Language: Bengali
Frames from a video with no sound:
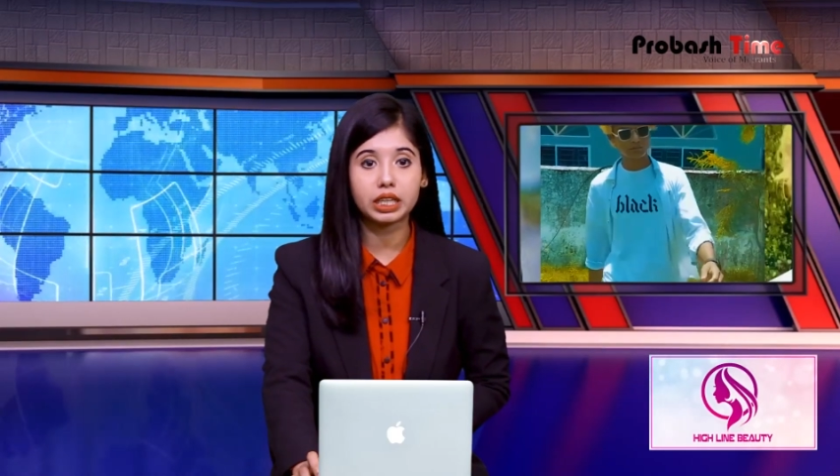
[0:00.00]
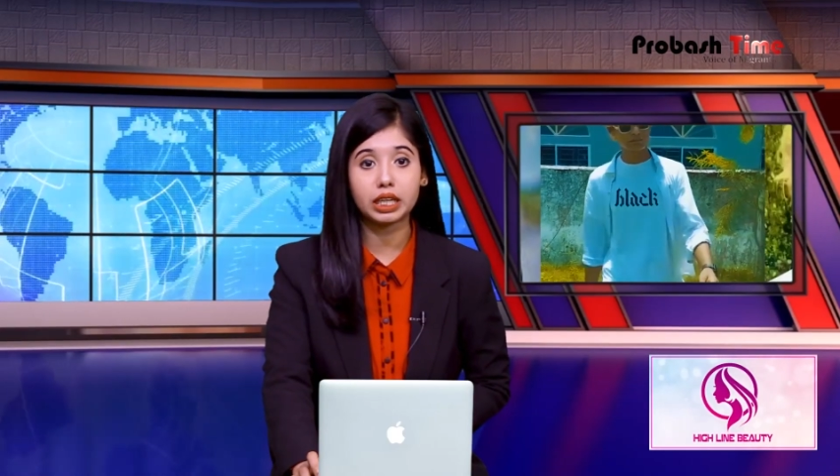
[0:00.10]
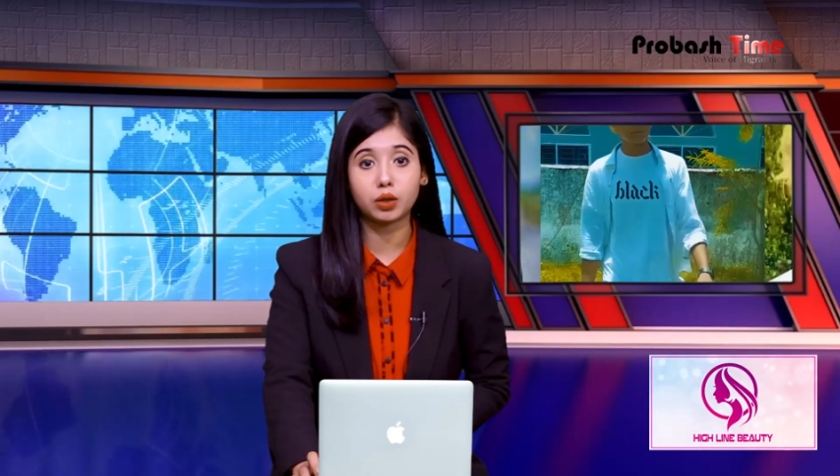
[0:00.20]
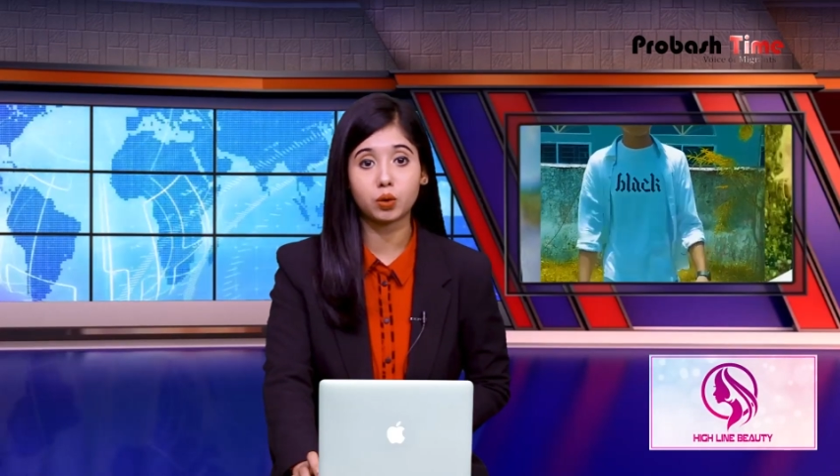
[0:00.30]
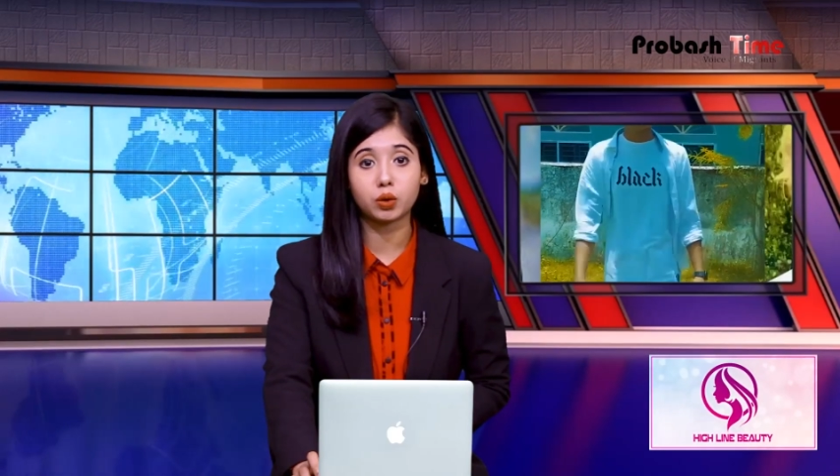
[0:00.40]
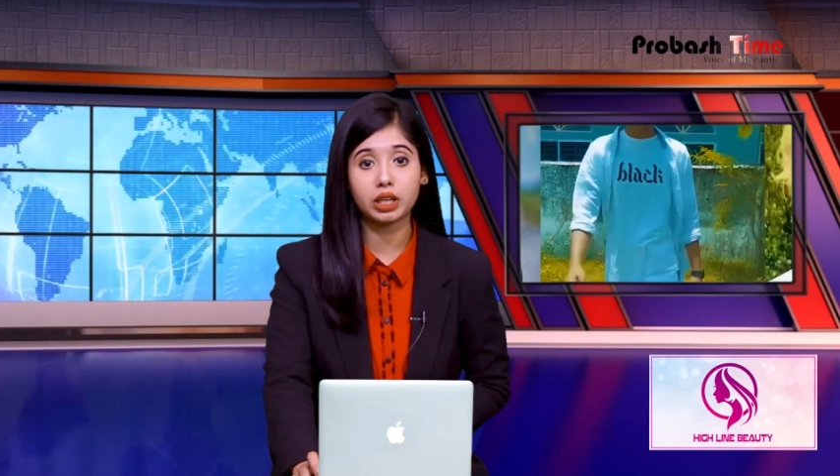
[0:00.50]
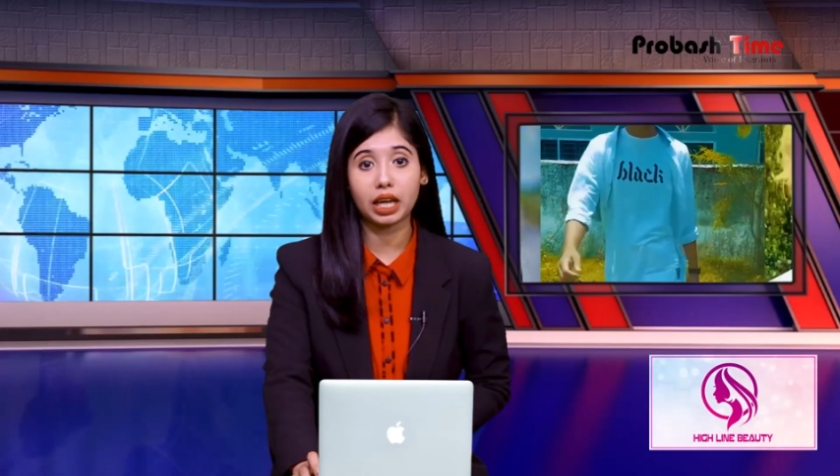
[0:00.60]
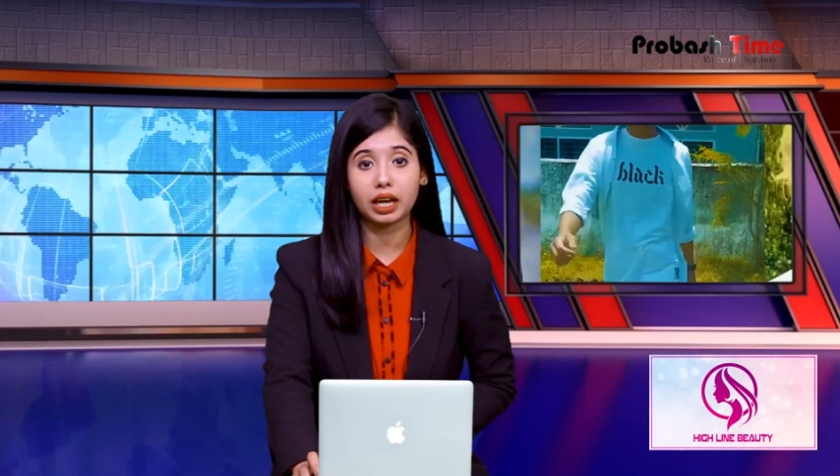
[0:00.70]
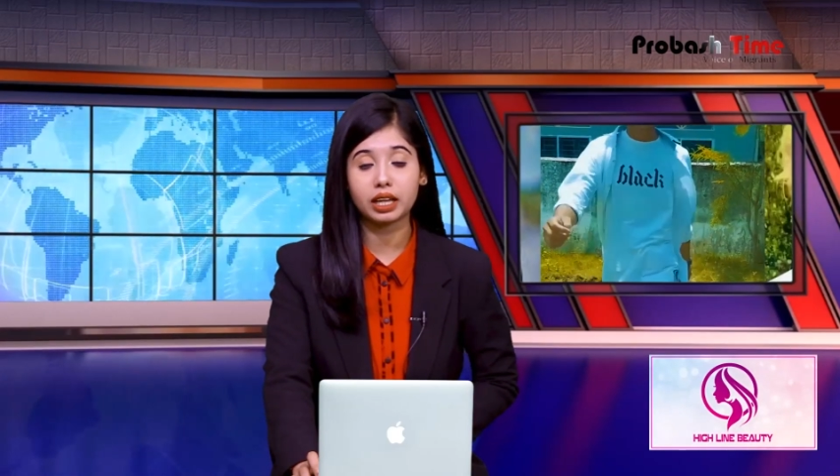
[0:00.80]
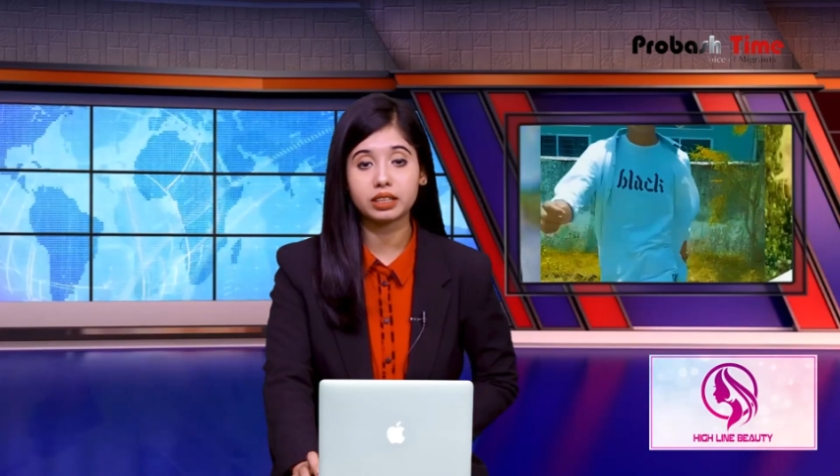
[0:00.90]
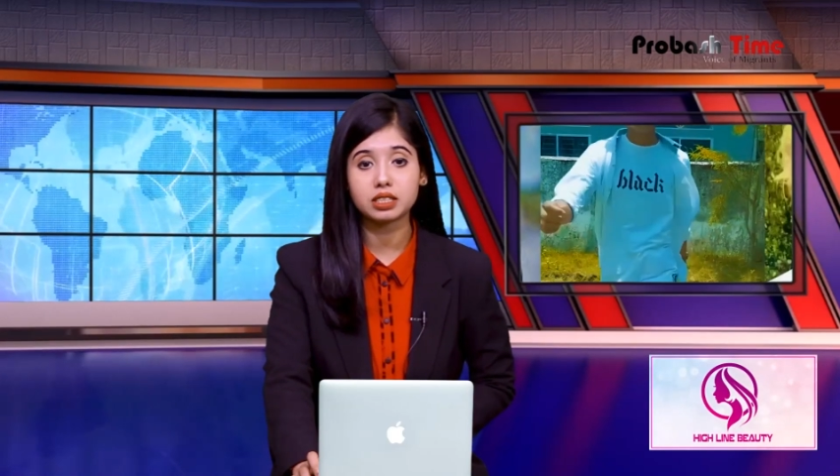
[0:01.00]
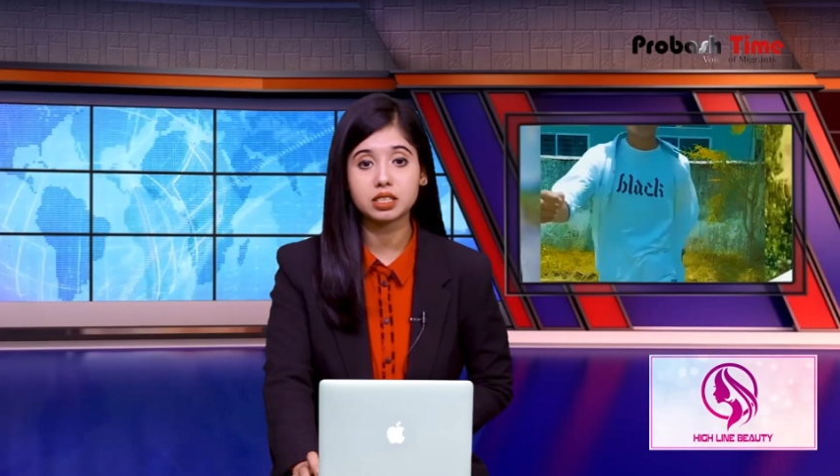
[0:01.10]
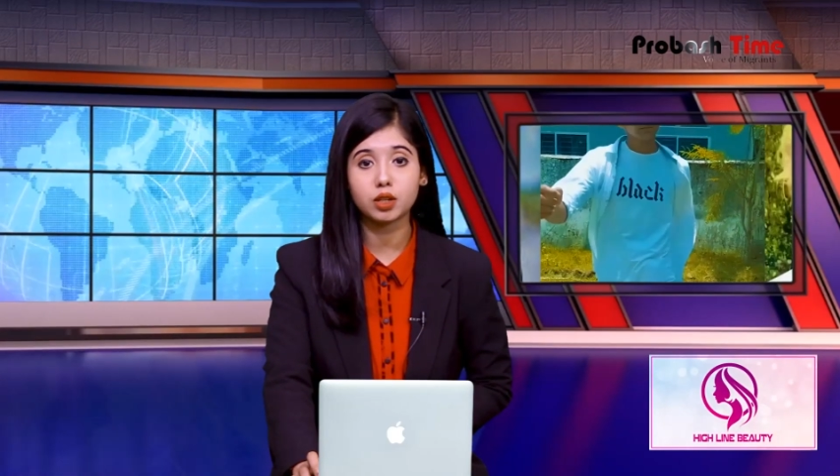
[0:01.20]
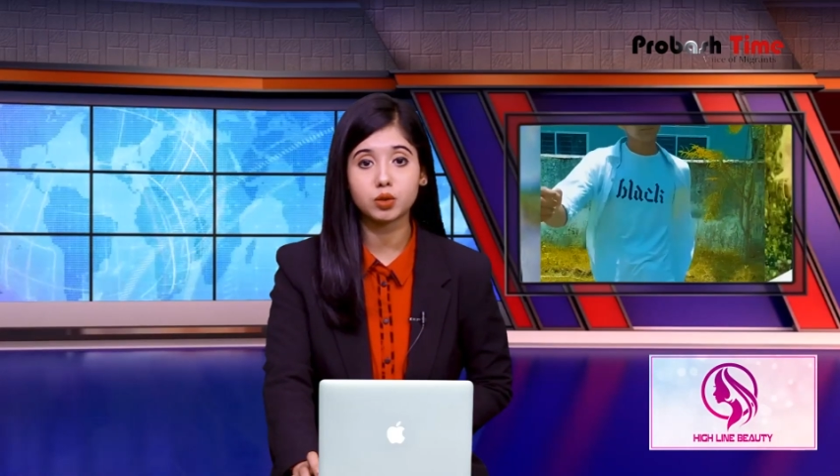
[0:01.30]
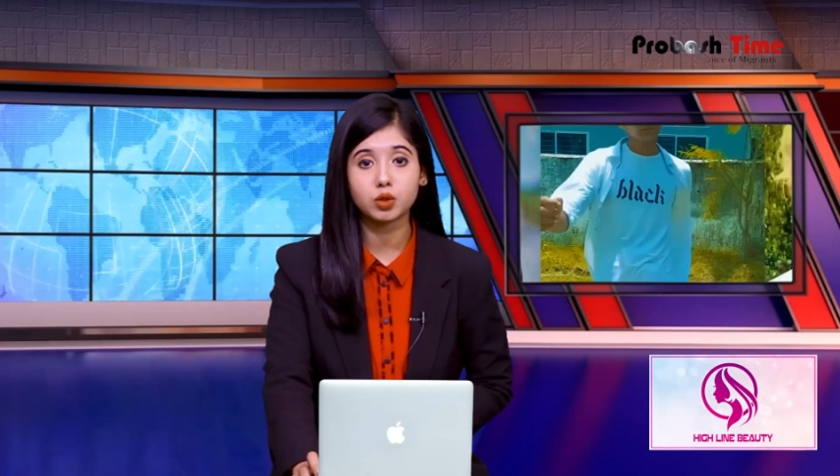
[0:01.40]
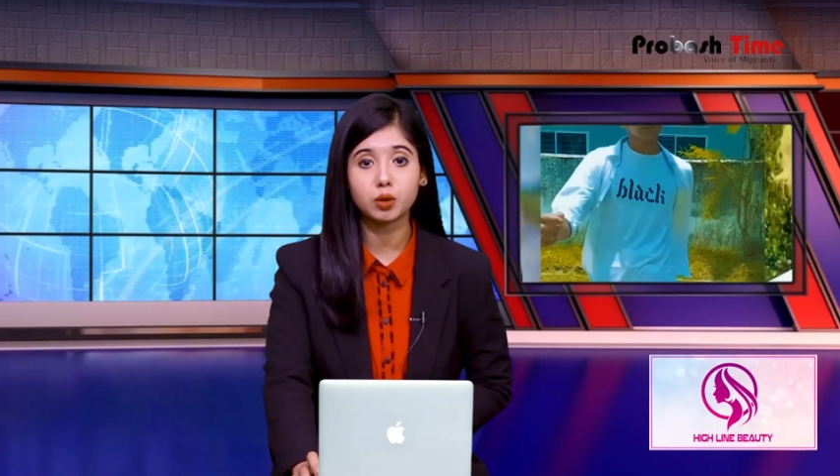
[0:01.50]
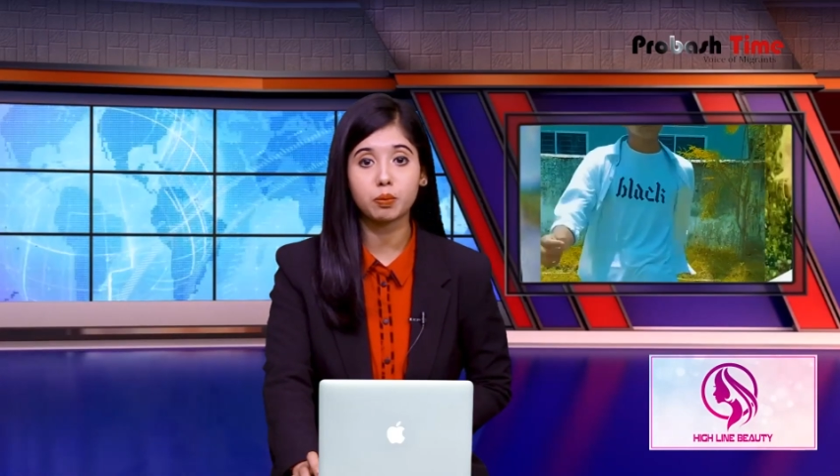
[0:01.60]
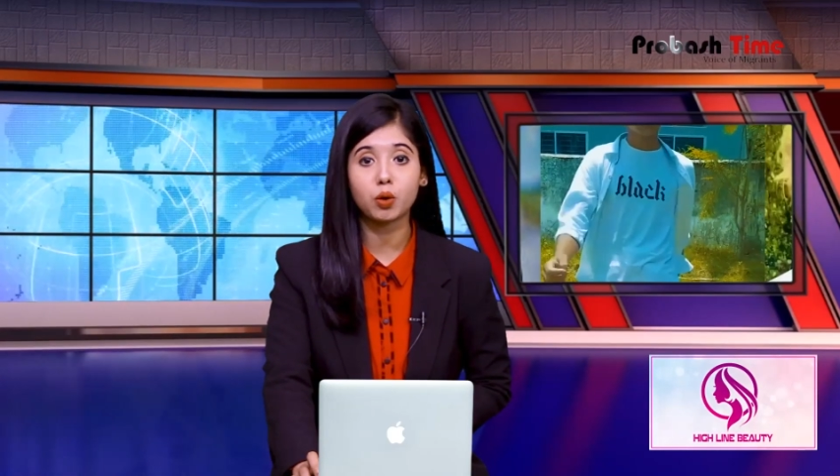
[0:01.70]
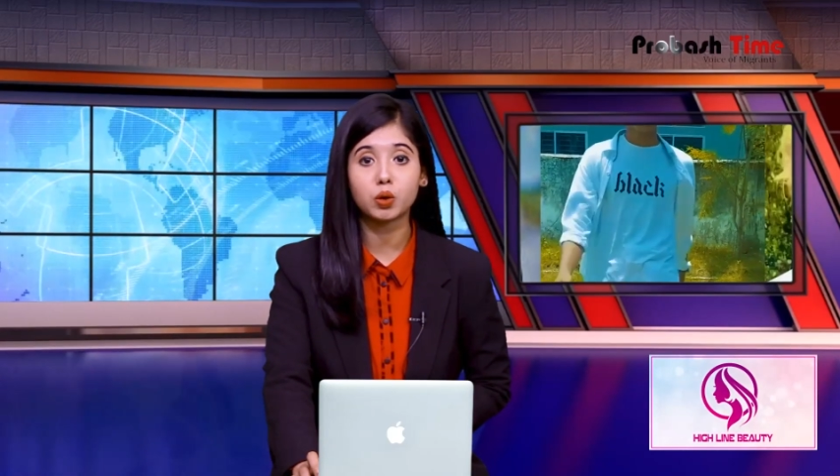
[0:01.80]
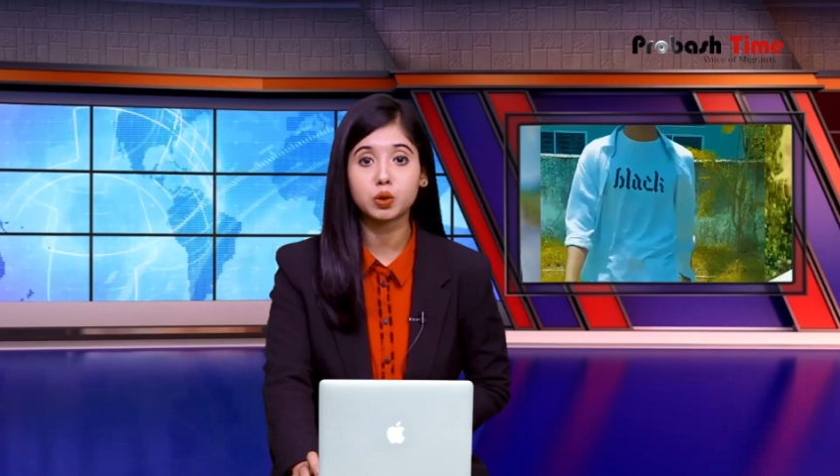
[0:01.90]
টিকটক টেক্কা দিচ্ছে ইউটিউব ও